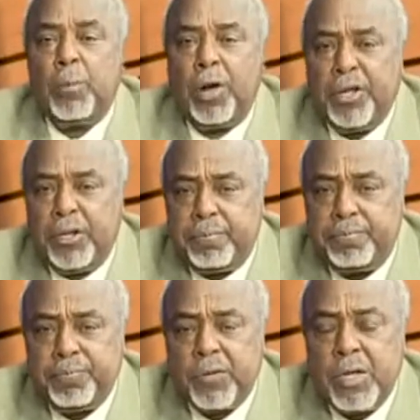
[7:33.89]
معينة
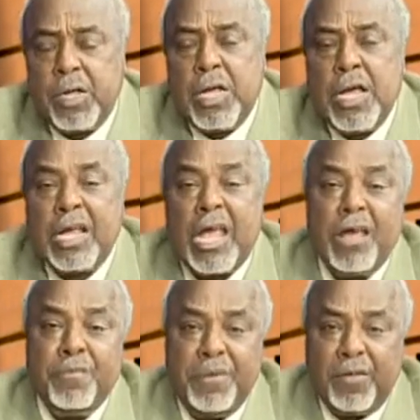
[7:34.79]

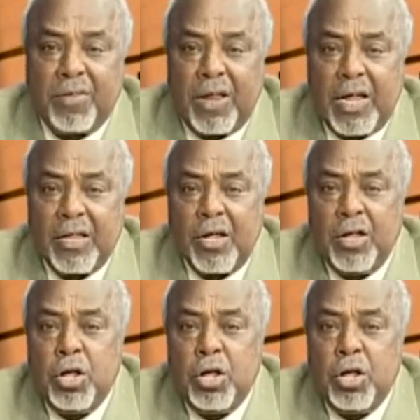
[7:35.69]
كيف بيحصل هذا؟